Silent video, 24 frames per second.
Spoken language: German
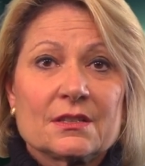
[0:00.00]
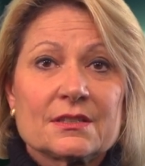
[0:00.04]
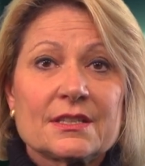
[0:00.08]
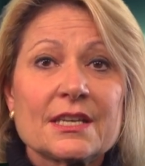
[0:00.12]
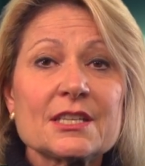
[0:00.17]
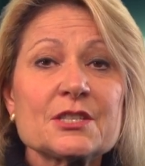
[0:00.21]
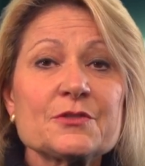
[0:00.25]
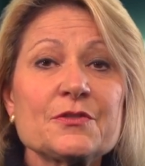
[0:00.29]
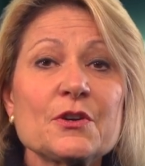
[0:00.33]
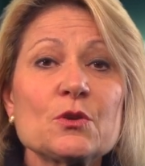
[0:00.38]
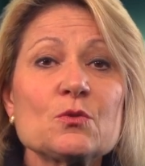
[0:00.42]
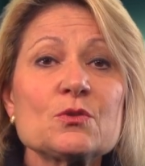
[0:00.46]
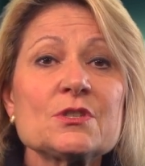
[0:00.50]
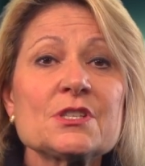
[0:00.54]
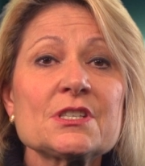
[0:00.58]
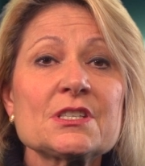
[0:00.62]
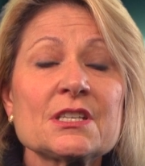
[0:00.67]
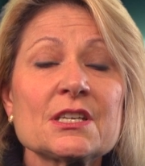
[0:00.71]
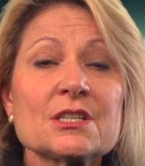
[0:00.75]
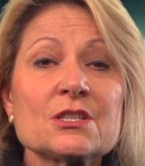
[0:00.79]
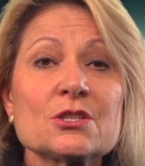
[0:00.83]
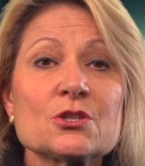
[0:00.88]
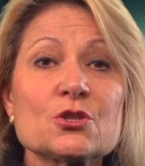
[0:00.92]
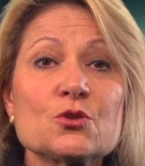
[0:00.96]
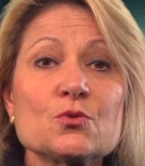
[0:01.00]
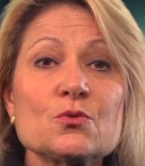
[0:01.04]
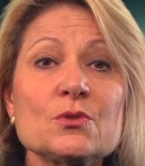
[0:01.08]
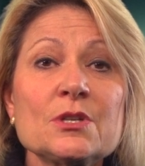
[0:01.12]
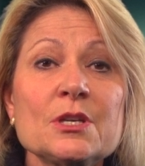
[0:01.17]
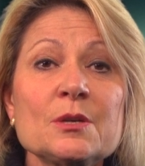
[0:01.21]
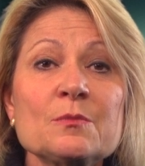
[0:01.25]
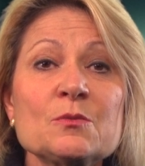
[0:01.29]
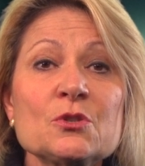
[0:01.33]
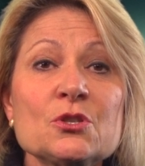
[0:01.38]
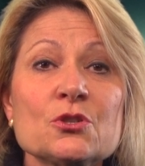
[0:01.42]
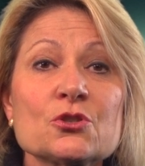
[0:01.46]
Das verunsichert
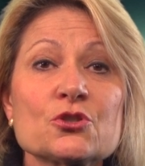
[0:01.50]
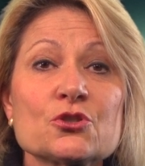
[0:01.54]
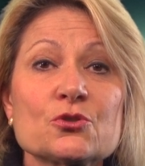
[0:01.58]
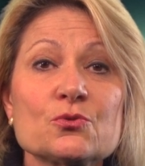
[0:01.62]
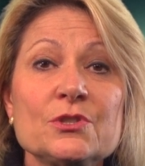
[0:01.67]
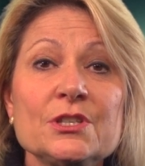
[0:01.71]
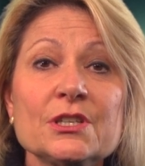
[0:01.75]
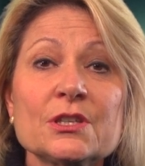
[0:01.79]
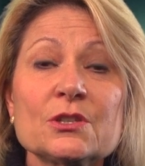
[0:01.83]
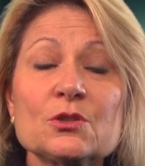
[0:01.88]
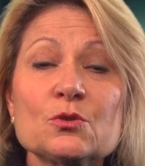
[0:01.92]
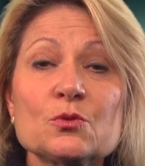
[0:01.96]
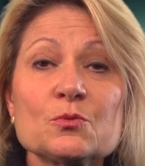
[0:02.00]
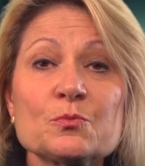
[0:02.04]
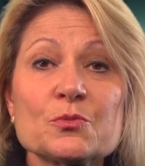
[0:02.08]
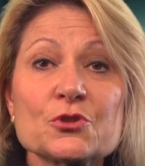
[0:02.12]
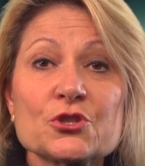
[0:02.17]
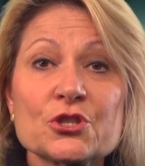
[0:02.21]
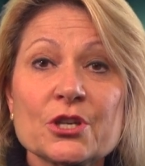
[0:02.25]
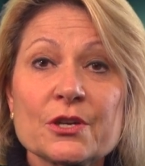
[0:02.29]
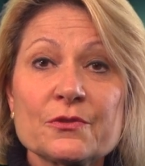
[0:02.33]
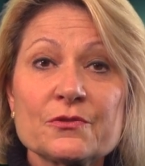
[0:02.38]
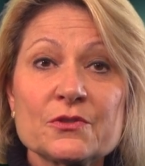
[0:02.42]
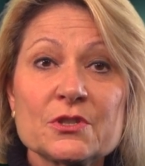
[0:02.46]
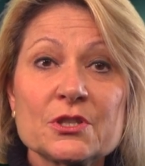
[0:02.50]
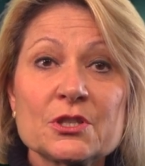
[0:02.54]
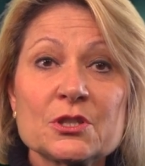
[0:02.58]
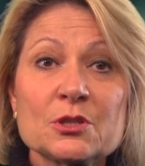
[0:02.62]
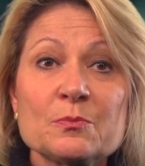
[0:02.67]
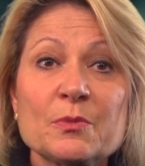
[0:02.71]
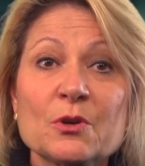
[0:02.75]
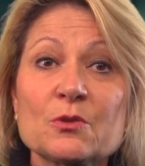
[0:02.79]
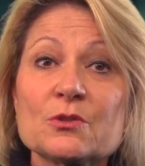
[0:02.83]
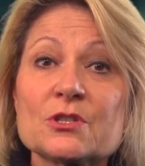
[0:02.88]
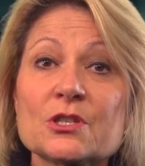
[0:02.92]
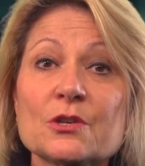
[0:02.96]
zunehmend Studierende und
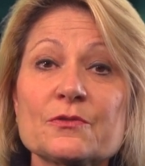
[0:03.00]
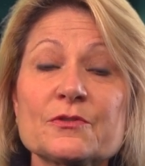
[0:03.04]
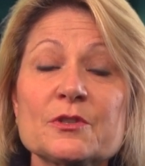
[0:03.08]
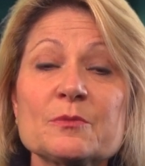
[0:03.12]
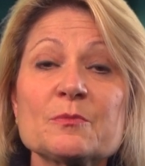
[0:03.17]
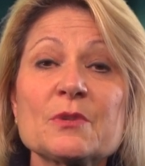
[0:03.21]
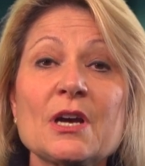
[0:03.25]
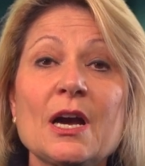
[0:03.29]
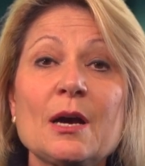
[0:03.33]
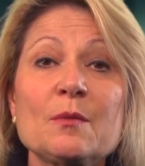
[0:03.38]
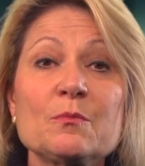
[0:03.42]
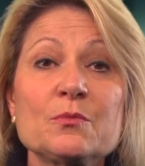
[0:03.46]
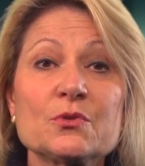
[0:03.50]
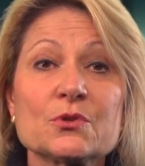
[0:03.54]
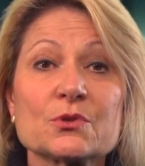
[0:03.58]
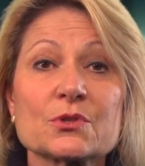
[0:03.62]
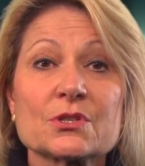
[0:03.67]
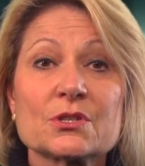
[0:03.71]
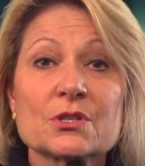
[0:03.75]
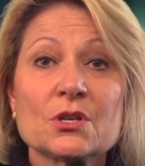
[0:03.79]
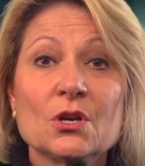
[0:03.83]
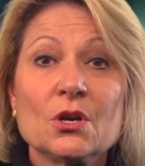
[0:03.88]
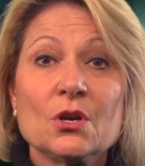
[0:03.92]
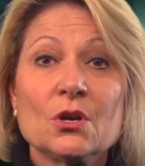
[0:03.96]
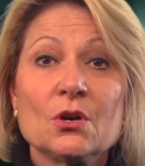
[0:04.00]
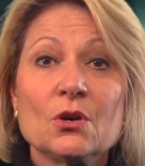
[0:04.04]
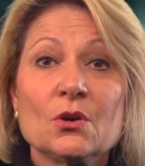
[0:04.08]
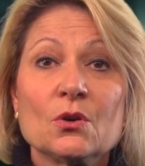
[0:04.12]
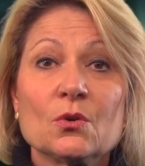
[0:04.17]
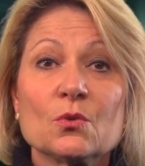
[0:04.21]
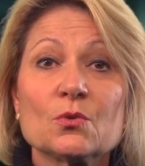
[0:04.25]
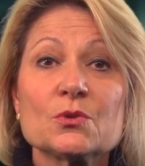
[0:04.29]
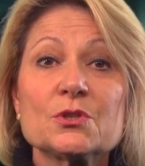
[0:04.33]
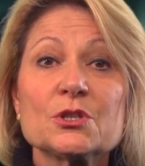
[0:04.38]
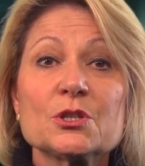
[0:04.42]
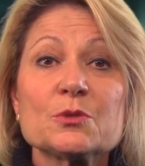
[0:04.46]
Beschäftigte bei uns auf dem Campus.
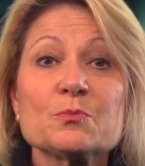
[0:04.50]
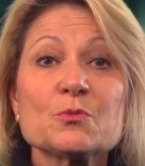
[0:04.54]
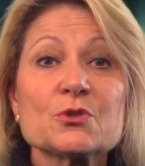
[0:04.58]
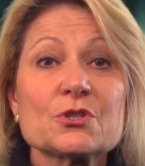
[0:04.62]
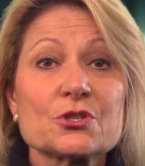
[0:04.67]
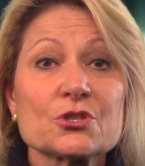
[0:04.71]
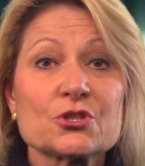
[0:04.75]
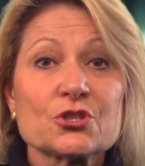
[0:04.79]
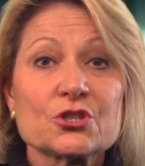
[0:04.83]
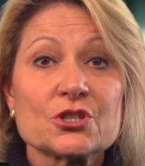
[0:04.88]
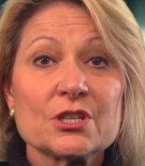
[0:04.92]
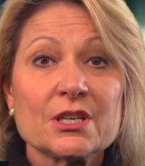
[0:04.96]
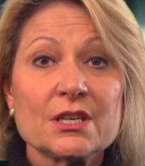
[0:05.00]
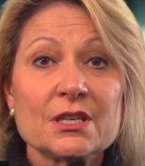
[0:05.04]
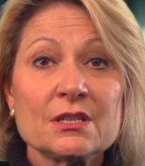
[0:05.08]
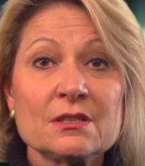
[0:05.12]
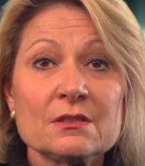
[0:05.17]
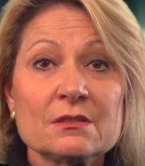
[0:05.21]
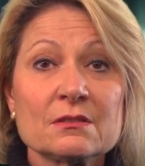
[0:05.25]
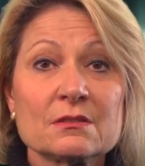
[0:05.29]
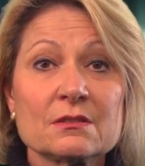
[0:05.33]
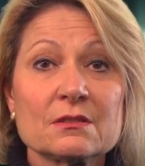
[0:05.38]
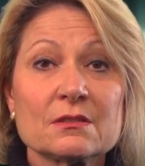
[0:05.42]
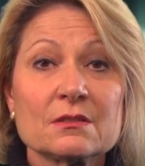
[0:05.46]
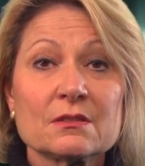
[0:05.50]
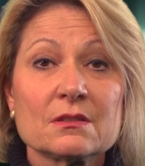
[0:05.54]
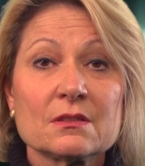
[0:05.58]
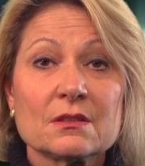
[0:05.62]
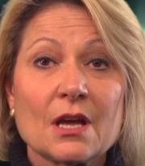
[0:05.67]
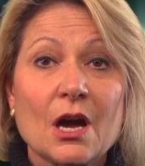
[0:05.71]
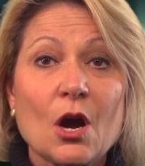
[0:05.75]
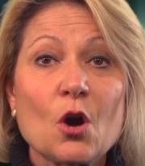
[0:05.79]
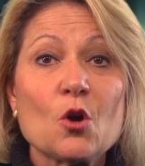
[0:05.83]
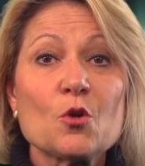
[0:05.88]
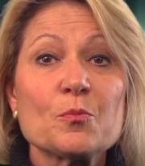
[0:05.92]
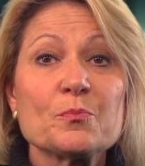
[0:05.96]
Und ich muss gestehen,
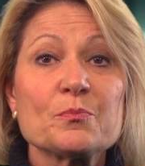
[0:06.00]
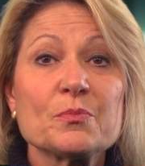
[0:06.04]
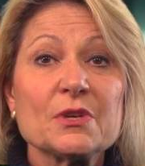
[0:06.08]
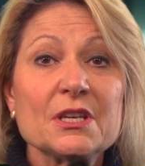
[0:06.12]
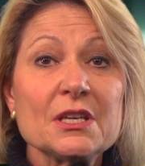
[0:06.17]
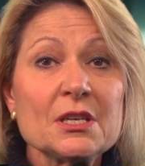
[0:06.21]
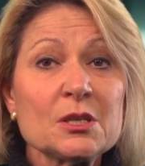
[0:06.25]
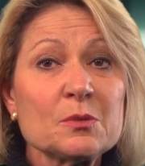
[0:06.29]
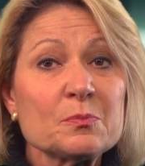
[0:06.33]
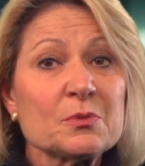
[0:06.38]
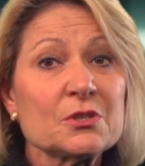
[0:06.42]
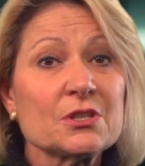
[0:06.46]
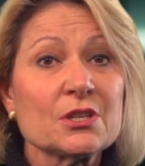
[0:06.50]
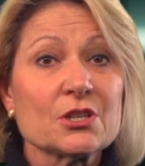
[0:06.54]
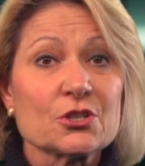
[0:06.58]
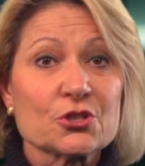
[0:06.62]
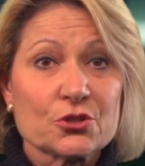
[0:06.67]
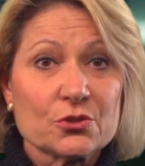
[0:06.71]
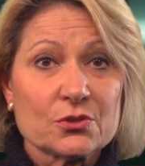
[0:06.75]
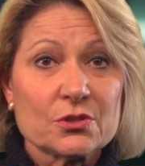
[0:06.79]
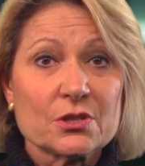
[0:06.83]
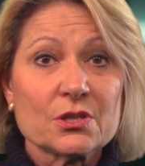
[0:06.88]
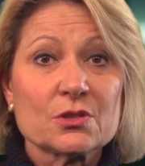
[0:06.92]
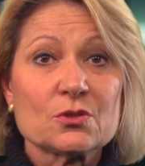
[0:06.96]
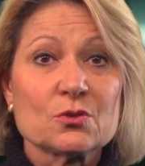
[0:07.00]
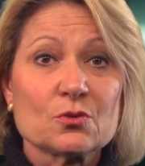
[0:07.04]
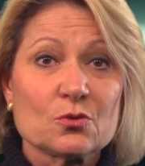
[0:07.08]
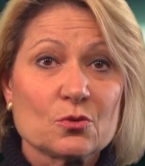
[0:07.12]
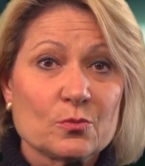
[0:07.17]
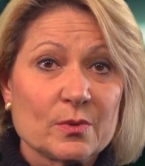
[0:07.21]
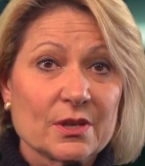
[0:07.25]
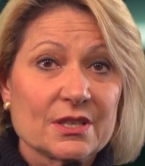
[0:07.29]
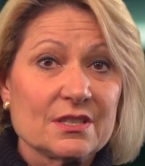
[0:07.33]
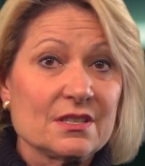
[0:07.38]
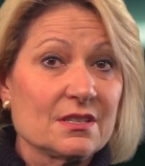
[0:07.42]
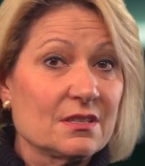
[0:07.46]
auch ich bin erschüttert
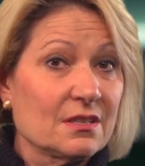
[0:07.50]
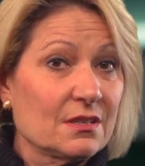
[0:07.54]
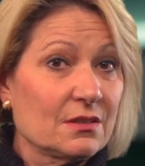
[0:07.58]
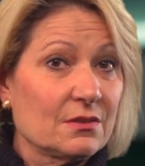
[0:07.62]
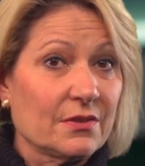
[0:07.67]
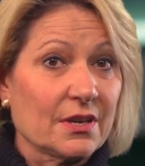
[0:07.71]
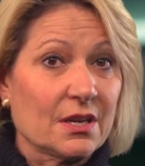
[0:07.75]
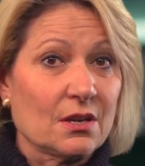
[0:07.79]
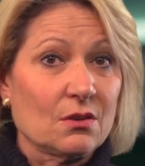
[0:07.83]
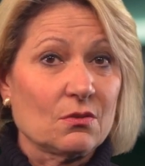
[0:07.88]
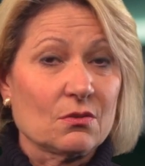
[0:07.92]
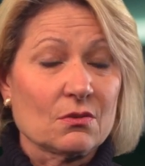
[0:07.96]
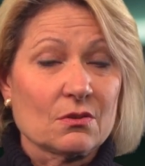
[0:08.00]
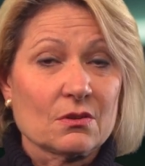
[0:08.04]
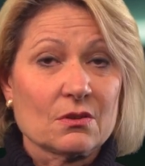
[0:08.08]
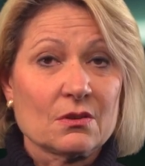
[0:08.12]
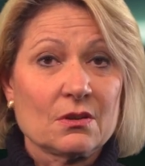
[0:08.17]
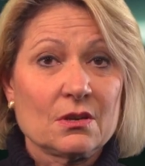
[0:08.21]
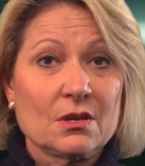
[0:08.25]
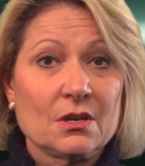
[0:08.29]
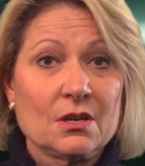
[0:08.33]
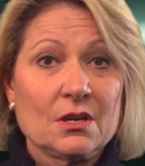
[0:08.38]
über diese Entwicklungen.